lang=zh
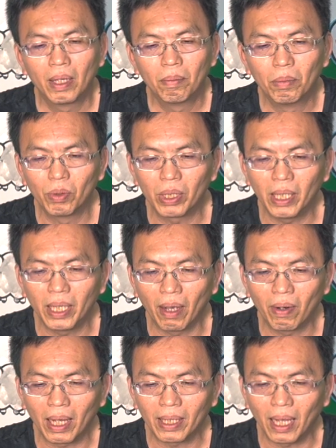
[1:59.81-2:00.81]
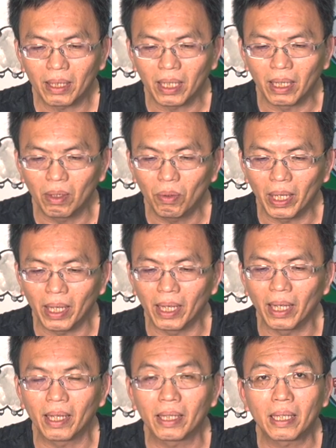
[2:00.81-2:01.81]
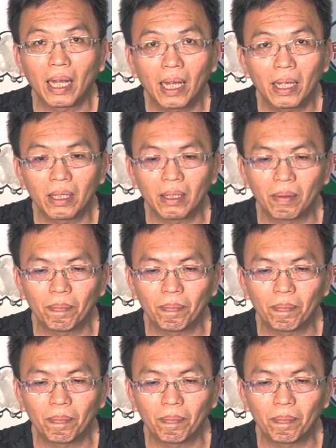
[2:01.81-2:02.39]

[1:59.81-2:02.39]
目的要让他成为。他的